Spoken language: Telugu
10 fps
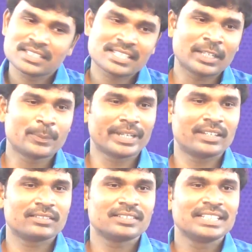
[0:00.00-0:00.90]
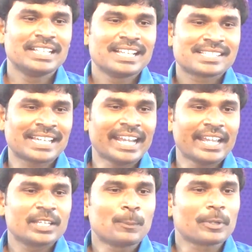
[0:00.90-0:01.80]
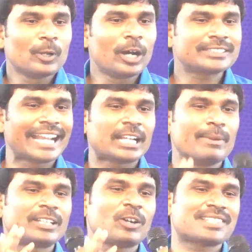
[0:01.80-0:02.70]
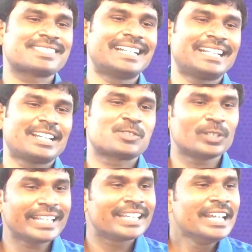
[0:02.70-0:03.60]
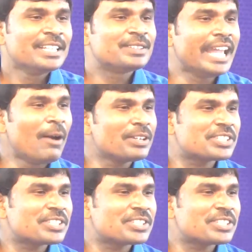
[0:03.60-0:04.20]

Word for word: చనిపోయాడు సరే ఇప్పుడు లోతుని వెంట పెట్టుకొస్తున్నాడట చూడండి దేవుని